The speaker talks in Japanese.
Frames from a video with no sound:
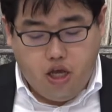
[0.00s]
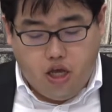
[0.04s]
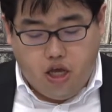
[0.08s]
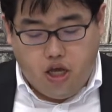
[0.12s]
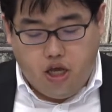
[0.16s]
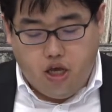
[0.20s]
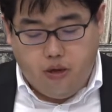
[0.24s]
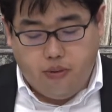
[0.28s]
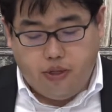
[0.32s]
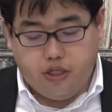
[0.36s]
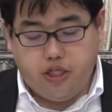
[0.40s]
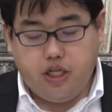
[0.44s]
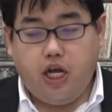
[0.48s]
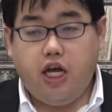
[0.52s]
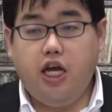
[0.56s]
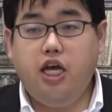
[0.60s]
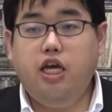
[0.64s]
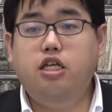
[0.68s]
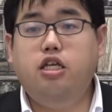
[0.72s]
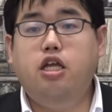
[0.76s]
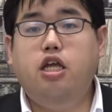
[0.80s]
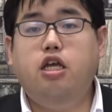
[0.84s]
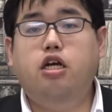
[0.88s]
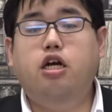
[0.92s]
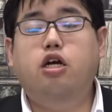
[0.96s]
えー、まず
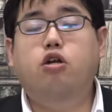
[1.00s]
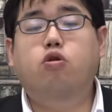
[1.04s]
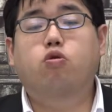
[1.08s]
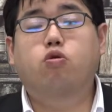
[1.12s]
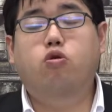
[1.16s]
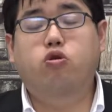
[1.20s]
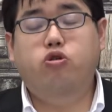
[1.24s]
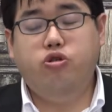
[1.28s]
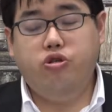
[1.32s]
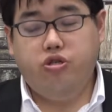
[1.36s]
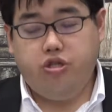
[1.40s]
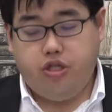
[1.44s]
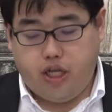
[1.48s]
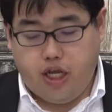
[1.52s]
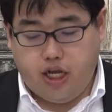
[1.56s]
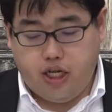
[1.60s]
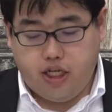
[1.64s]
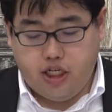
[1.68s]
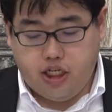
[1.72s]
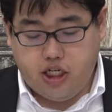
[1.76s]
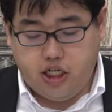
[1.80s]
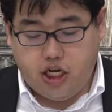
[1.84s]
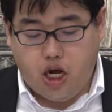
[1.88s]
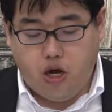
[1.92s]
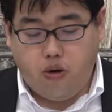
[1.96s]
配点がろくじゅって
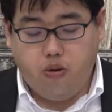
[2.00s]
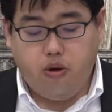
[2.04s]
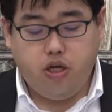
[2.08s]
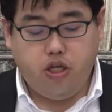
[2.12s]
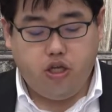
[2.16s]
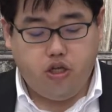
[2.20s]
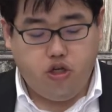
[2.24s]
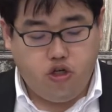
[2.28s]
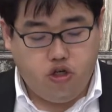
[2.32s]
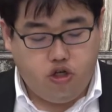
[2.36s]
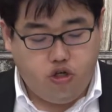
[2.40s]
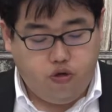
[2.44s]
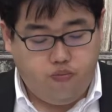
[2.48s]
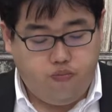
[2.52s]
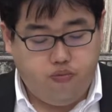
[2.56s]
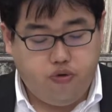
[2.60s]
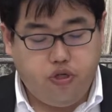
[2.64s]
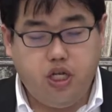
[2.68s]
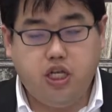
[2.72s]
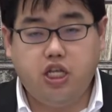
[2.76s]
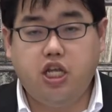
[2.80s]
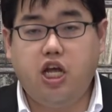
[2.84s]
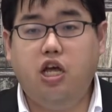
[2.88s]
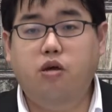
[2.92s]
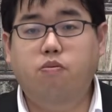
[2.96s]
ん、時間はきゅうじゅっぷん
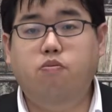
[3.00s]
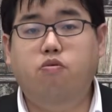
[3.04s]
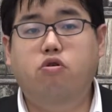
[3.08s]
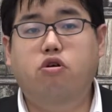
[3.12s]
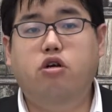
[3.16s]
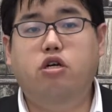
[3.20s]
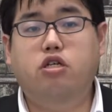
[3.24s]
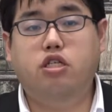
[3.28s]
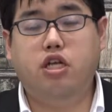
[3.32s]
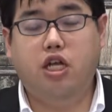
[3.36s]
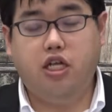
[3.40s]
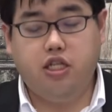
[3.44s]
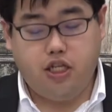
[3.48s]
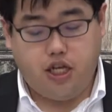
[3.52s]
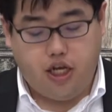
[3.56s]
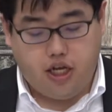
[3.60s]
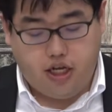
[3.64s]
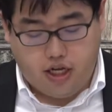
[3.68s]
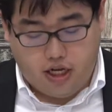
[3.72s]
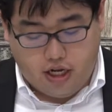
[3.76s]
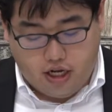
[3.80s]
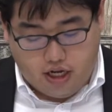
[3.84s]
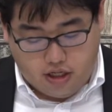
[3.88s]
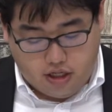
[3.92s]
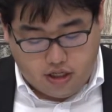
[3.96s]
で大問がさんだい
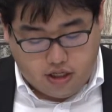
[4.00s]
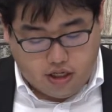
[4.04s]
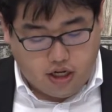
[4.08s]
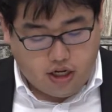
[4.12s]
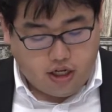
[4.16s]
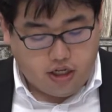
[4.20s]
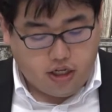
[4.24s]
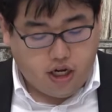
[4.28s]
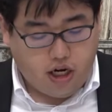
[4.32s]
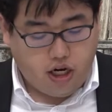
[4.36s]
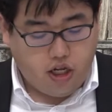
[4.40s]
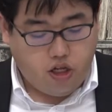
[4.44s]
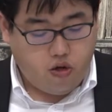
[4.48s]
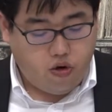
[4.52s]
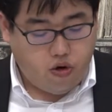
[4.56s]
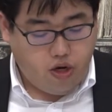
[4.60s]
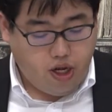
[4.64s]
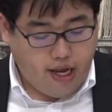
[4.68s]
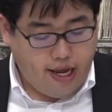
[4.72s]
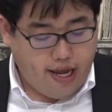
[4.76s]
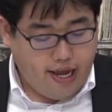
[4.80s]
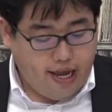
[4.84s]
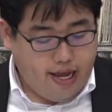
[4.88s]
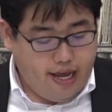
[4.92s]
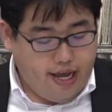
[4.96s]
出題されてお
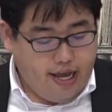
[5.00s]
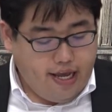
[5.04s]
り、